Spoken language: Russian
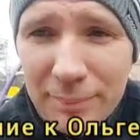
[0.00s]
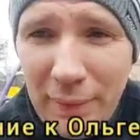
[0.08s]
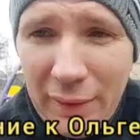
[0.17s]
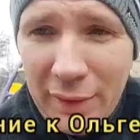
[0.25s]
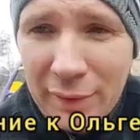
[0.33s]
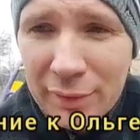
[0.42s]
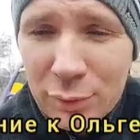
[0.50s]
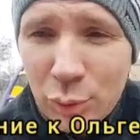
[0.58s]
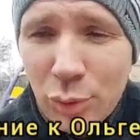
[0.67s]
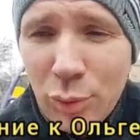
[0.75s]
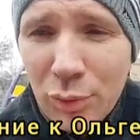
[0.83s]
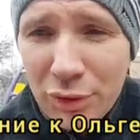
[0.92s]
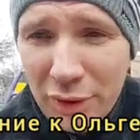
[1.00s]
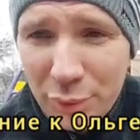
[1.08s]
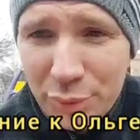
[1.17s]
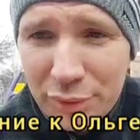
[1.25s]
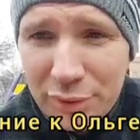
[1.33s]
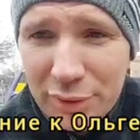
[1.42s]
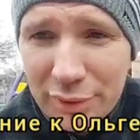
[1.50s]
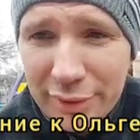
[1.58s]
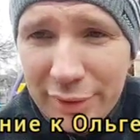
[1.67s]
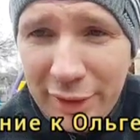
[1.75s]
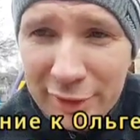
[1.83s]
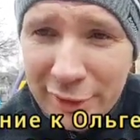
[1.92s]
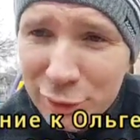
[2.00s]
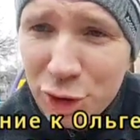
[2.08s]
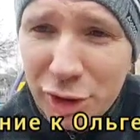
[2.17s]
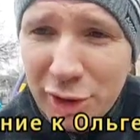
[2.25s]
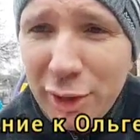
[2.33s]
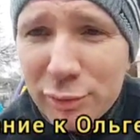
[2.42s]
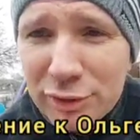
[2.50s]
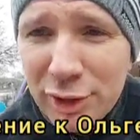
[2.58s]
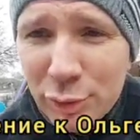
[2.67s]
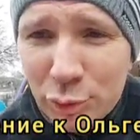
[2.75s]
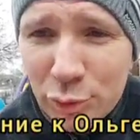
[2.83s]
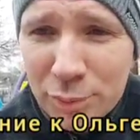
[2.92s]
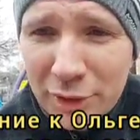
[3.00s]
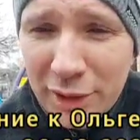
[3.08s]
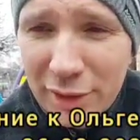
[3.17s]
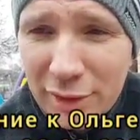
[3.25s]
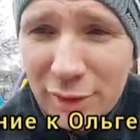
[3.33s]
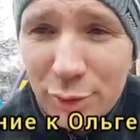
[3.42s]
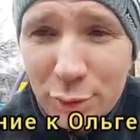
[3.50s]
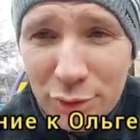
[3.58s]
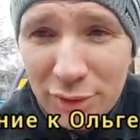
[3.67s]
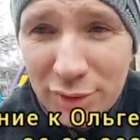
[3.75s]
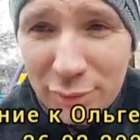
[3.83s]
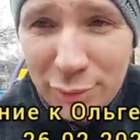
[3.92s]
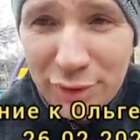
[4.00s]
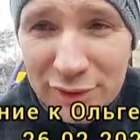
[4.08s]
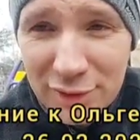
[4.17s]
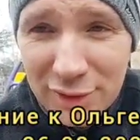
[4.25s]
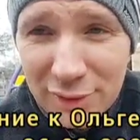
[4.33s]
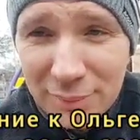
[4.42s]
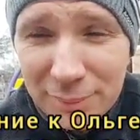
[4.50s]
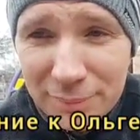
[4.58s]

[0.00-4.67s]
а толку нету. А так считают все умные люди в России,